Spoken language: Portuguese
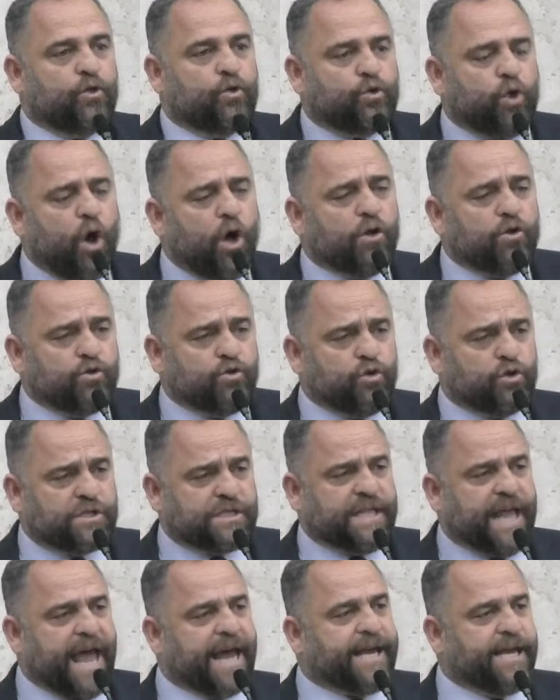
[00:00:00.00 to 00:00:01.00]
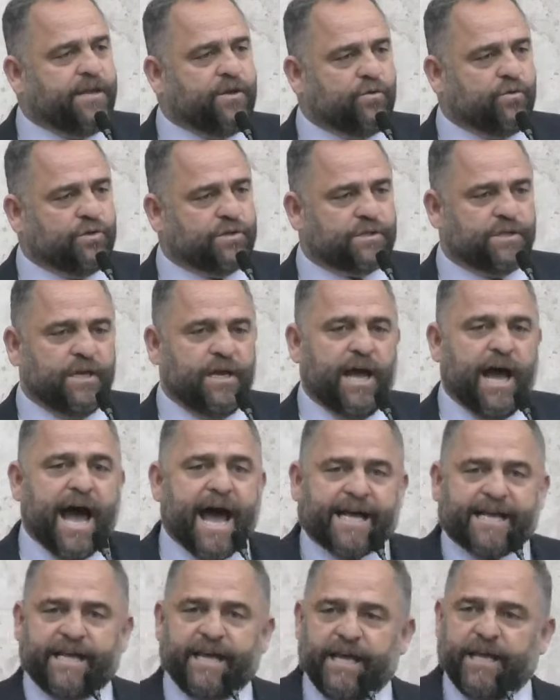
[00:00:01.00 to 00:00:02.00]
Todos os técnicos
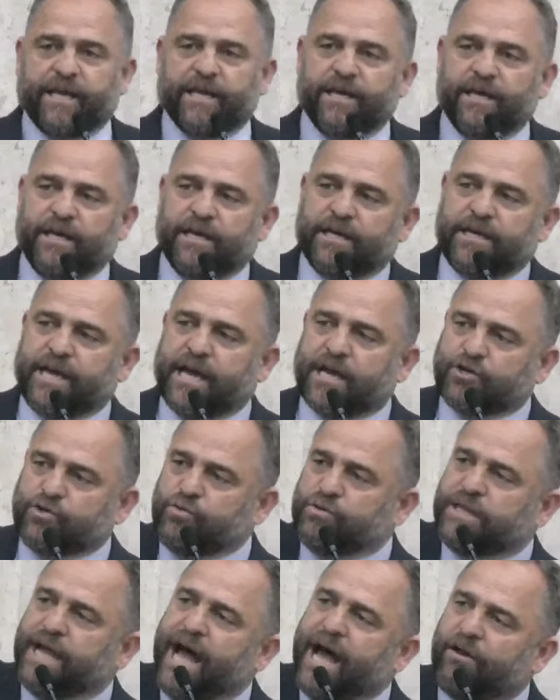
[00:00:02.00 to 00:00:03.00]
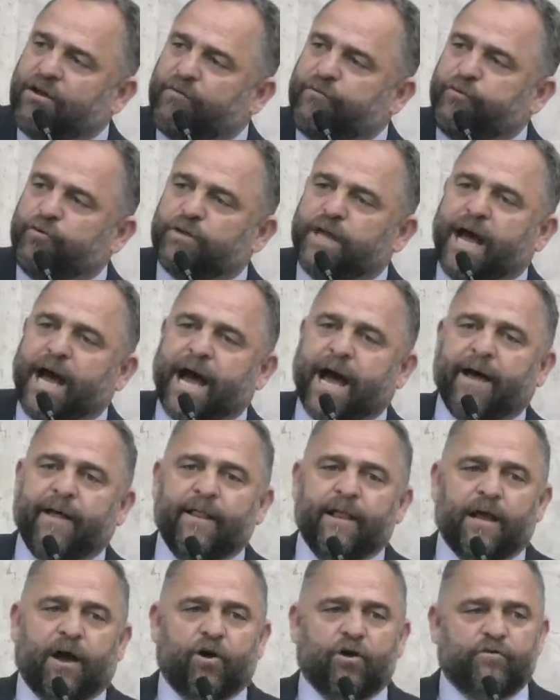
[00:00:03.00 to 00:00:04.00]
aqui que ajudaram a fundar
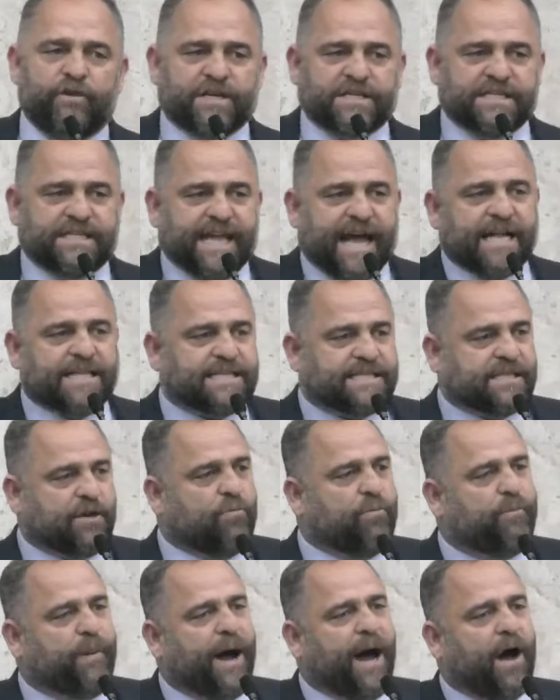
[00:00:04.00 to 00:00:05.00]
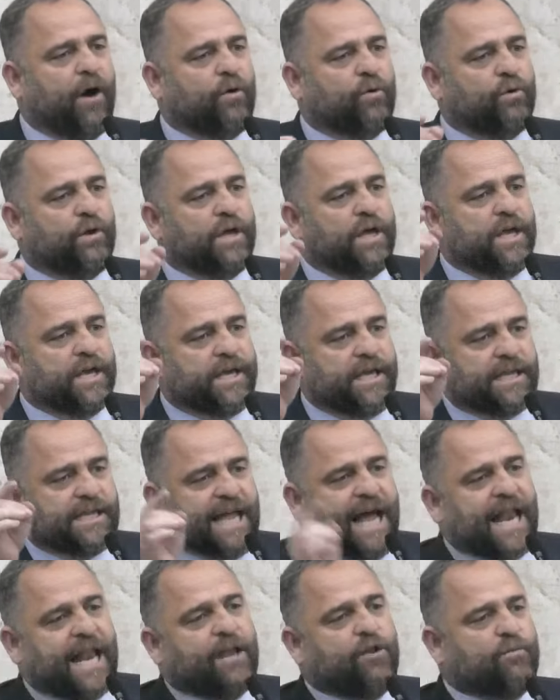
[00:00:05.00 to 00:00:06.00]
a Universidade de São Paulo, que
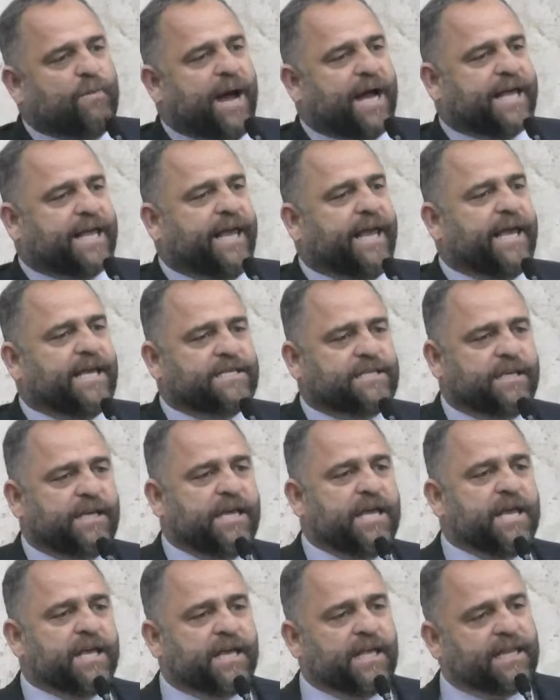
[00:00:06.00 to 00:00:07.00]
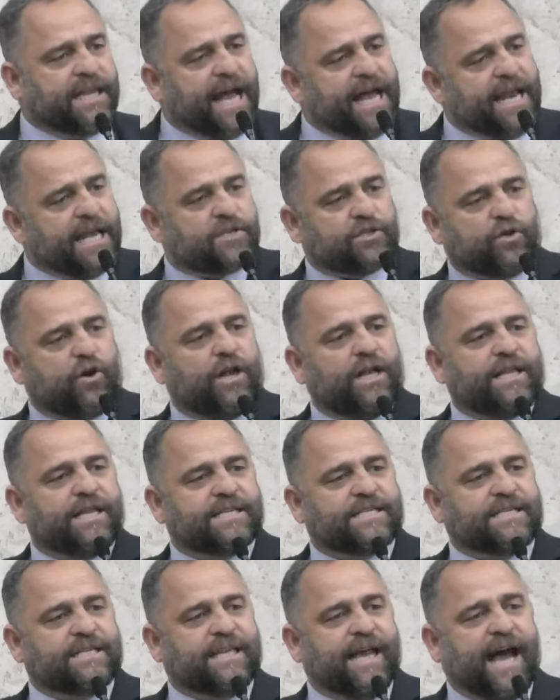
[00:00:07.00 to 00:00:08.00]
está lá no Mackenzie, que está na escola da
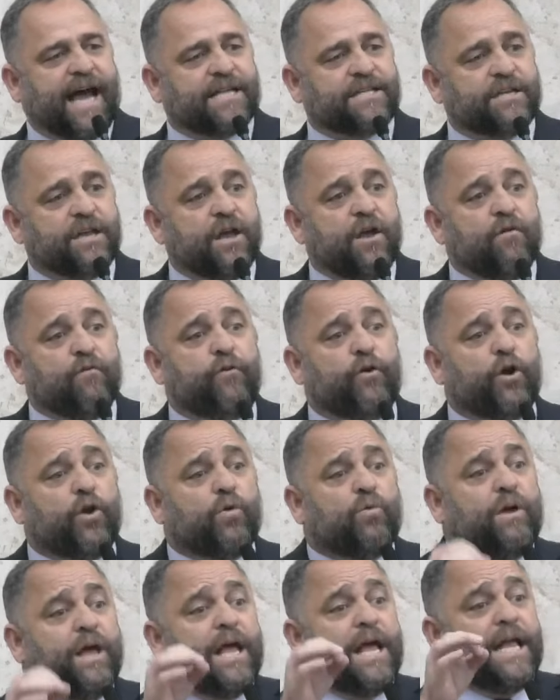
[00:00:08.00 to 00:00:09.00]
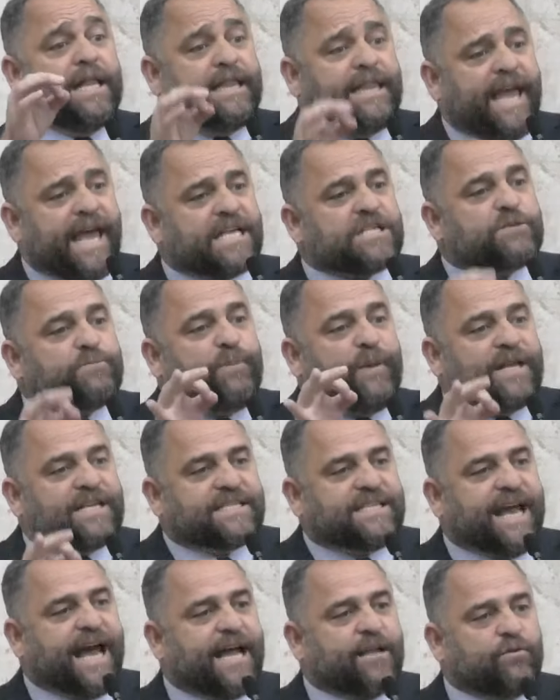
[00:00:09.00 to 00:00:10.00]
cidade, foram
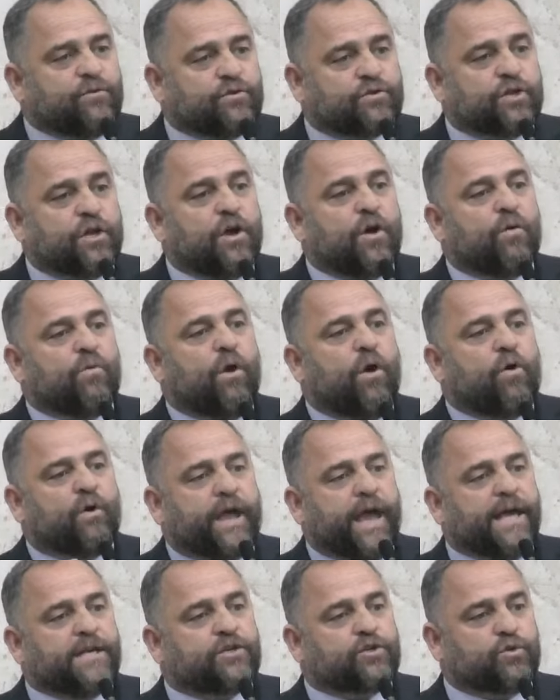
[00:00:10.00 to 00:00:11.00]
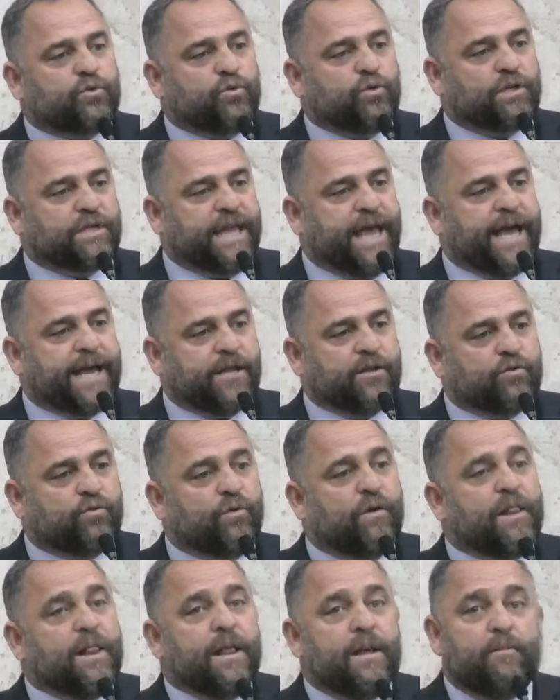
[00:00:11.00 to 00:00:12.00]
desprezados qualquer estudo
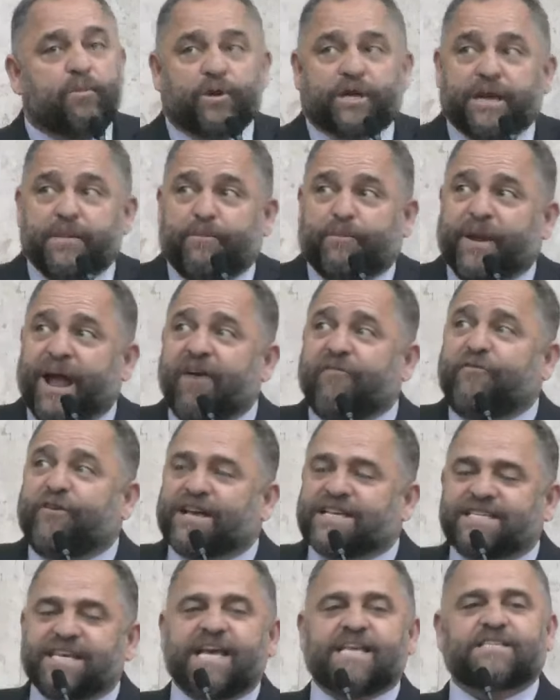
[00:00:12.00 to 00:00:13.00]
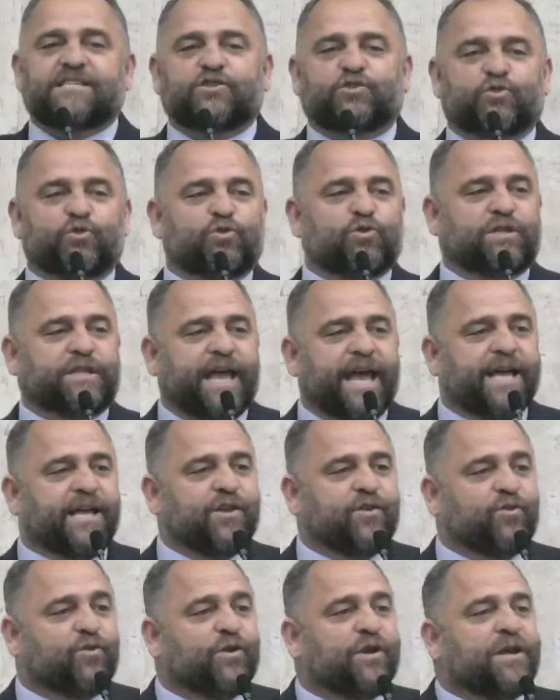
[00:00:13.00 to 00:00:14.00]
técnico. Porque para fazer esse estudo
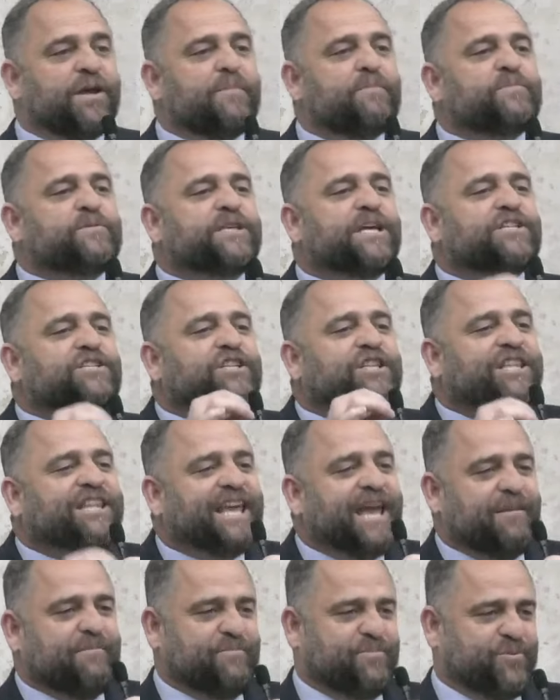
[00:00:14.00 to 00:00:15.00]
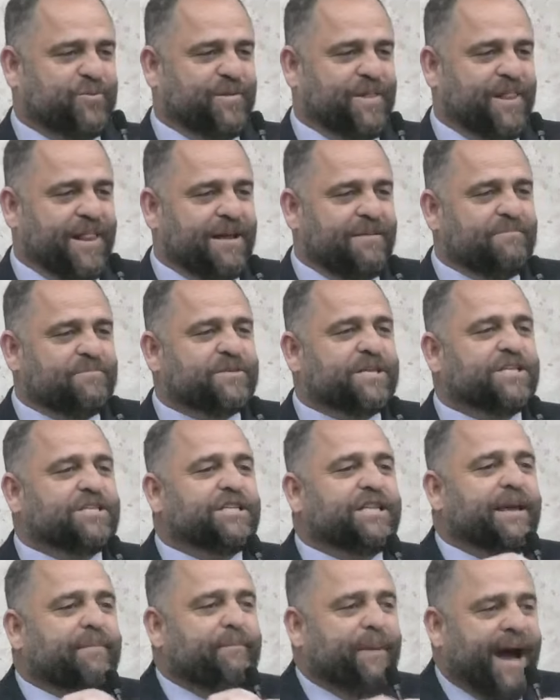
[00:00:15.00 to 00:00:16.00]
técnico precisa de tempo, precisa de
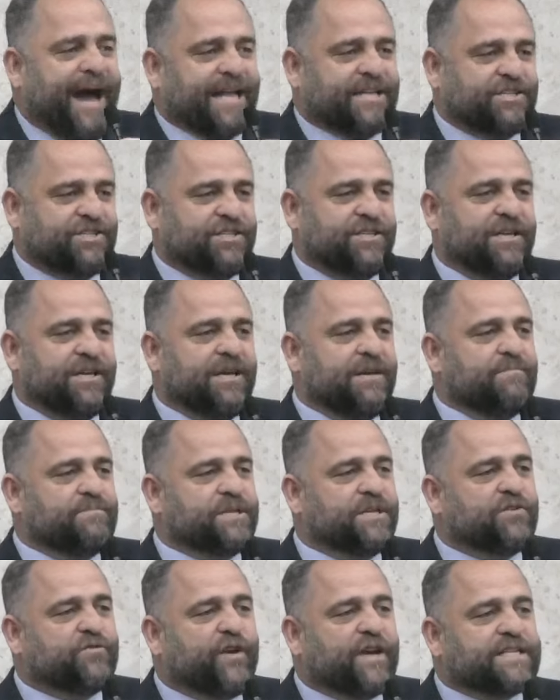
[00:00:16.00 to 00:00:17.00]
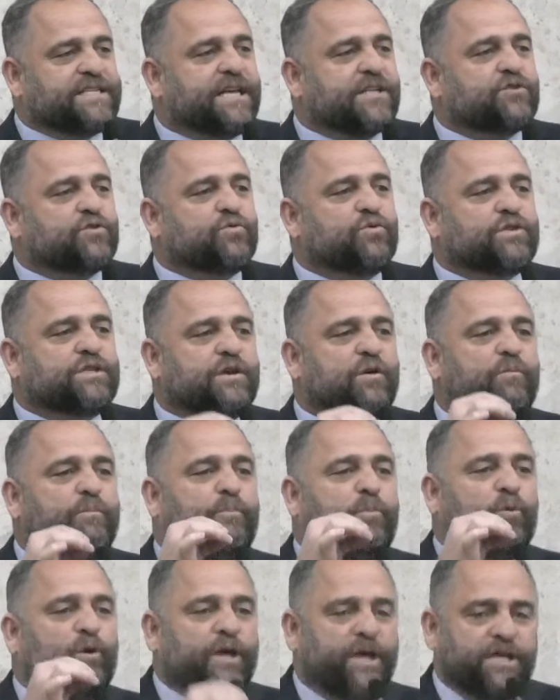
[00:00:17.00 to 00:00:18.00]
debate, precisa de fazer a discussão
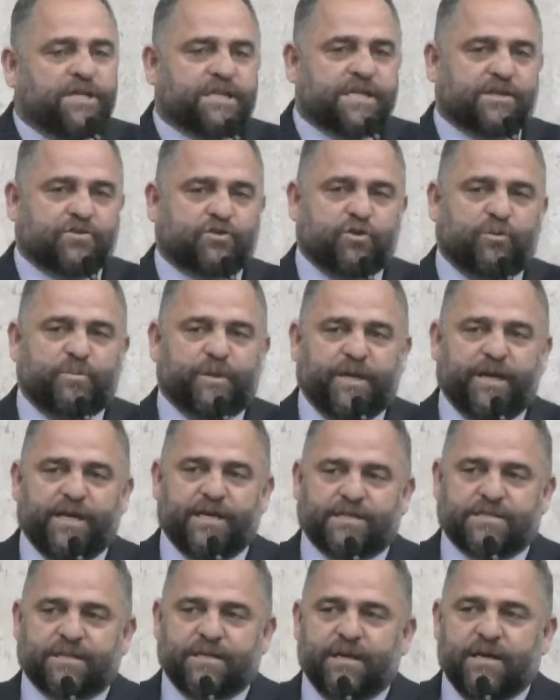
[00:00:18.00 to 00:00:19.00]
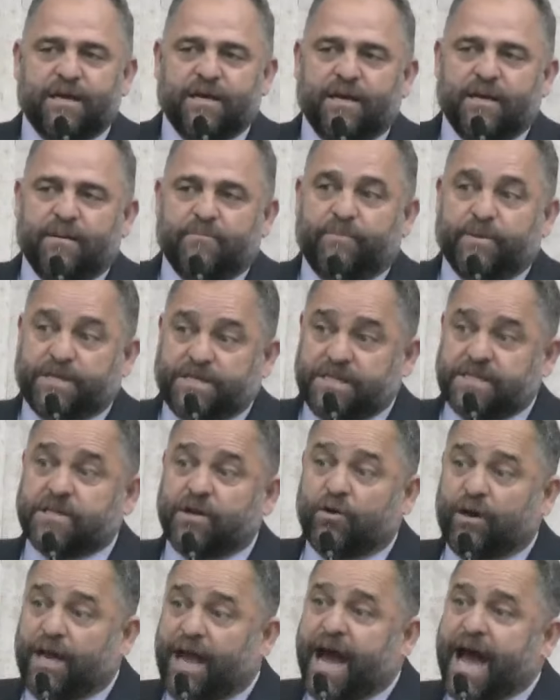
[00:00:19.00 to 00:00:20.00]
política sobre eles, precisa
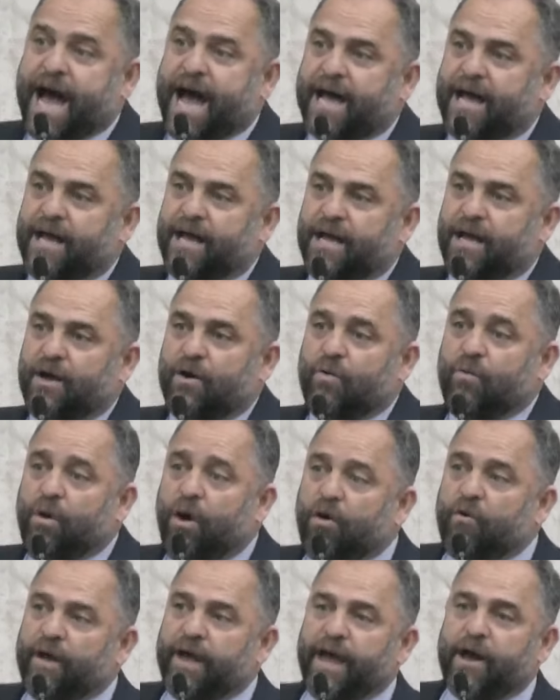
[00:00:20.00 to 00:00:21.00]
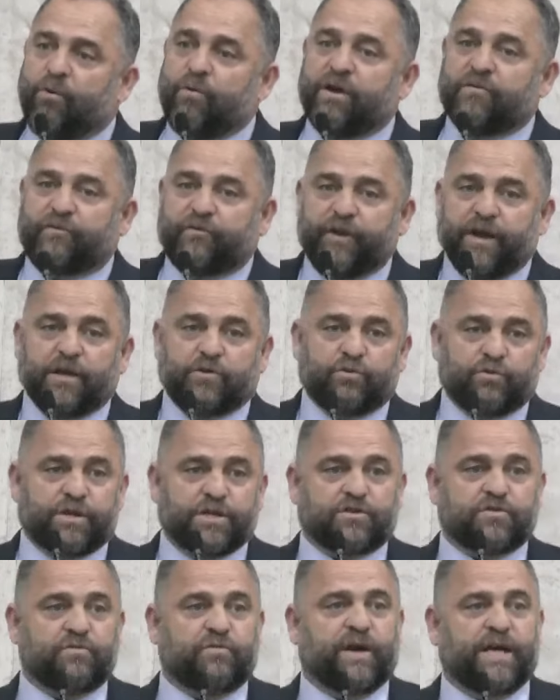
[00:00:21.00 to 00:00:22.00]
olhar qual é o efeito que
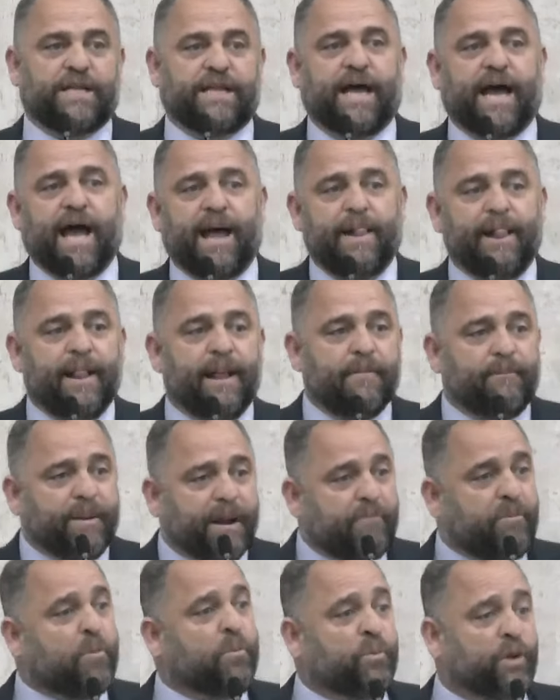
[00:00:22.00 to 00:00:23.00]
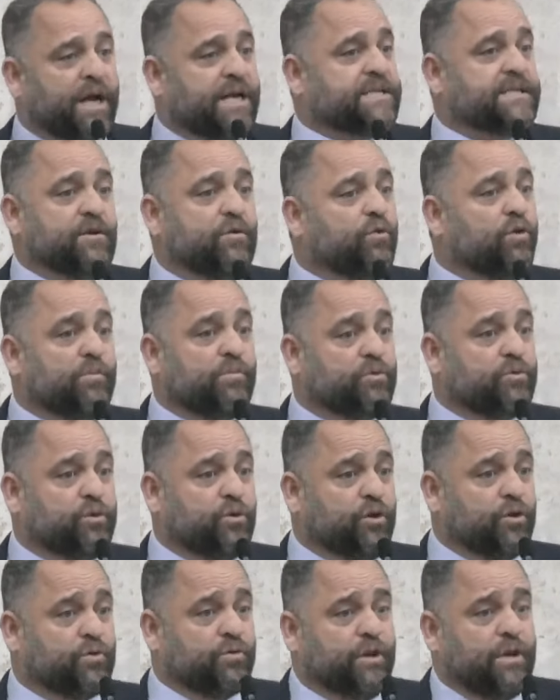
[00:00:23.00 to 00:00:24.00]
isso vai dar para a população como um
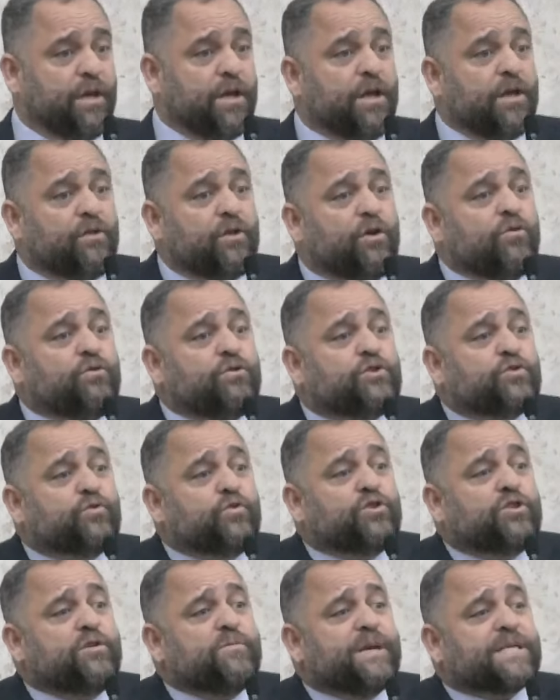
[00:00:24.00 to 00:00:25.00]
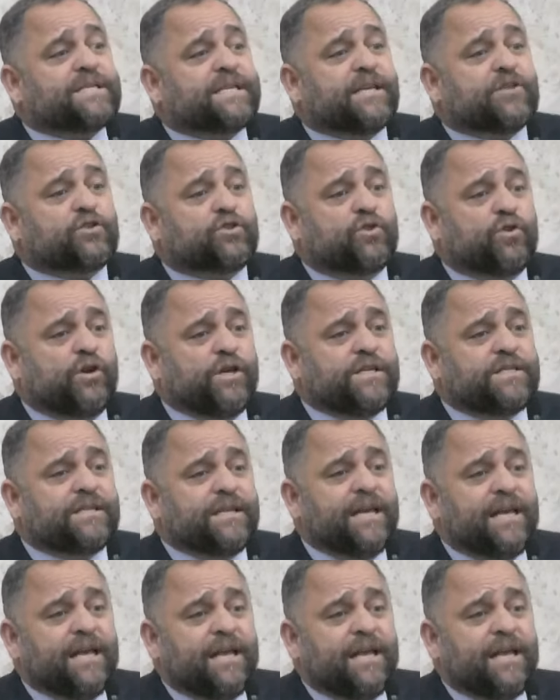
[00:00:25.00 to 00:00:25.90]
todo. Nós não discutimos as questões